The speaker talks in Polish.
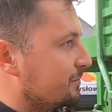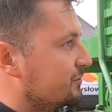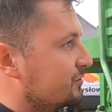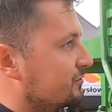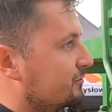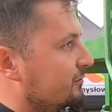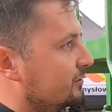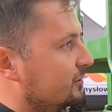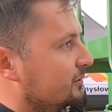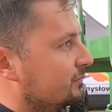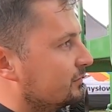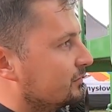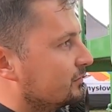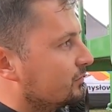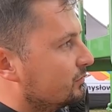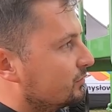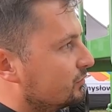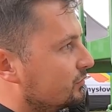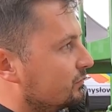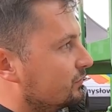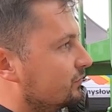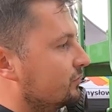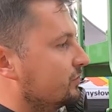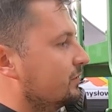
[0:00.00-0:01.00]
Przykładowo
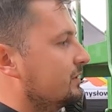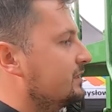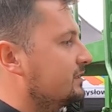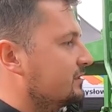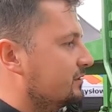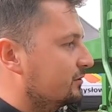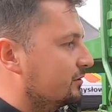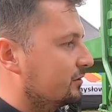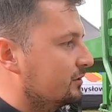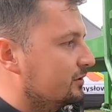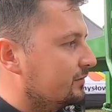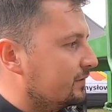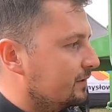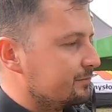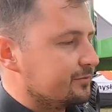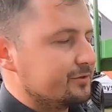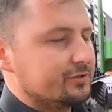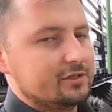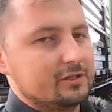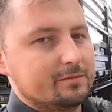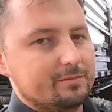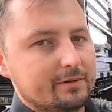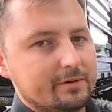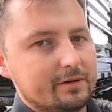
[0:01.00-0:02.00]
12-tonowa
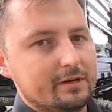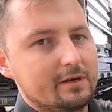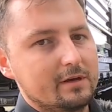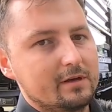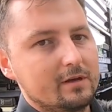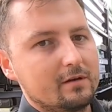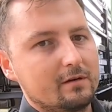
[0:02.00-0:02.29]
przyczepa